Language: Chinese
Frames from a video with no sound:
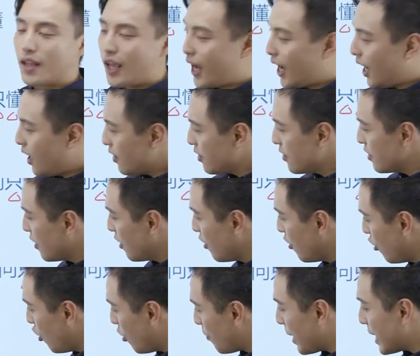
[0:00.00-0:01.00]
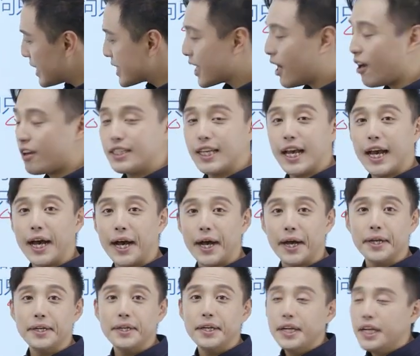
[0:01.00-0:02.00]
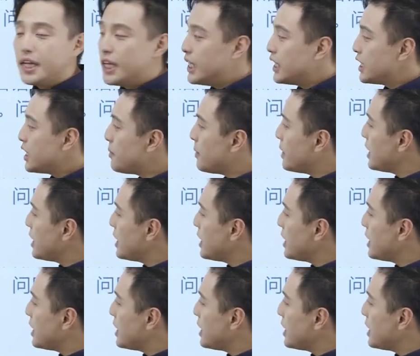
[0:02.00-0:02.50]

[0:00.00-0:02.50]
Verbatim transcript: 好，我们来思考一下啊。那